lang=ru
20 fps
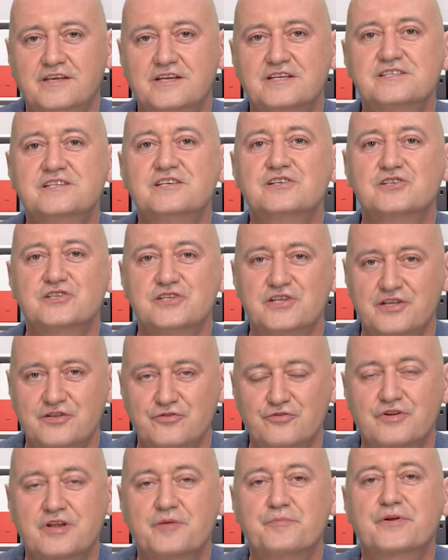и к
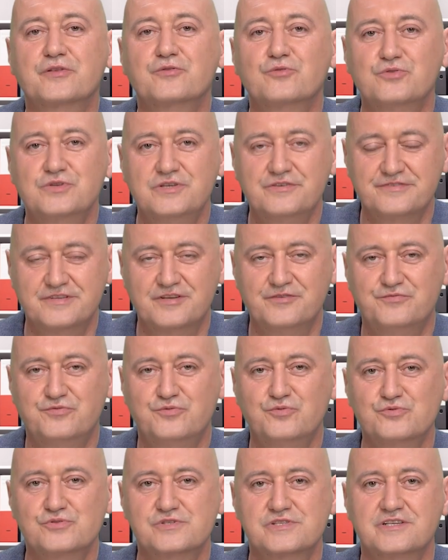снижению репродуктивной
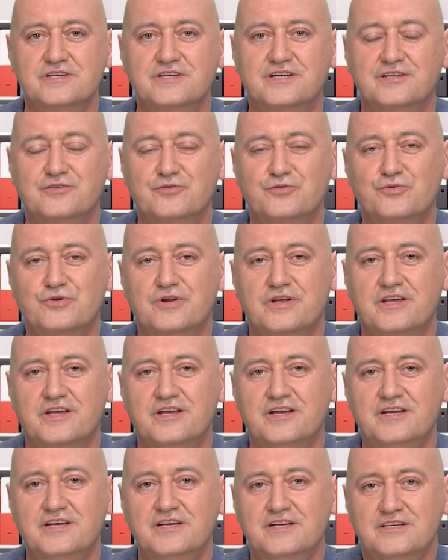функции,
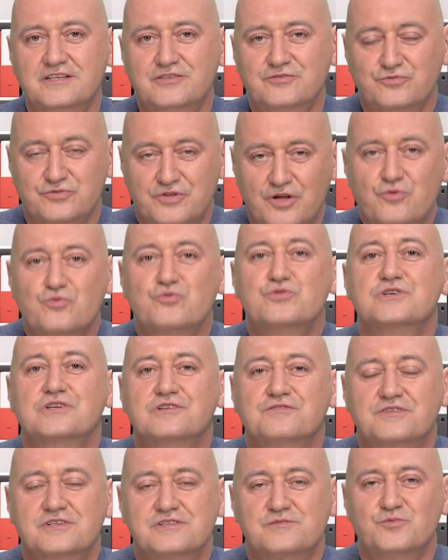которая ну,
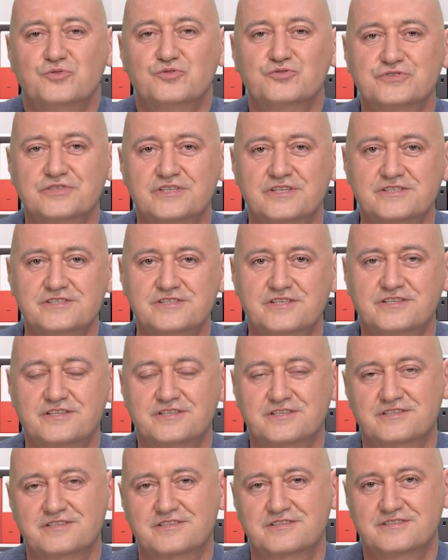нарушит
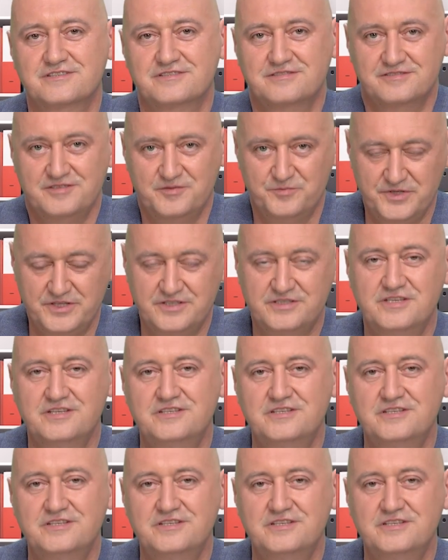возможность э, иметь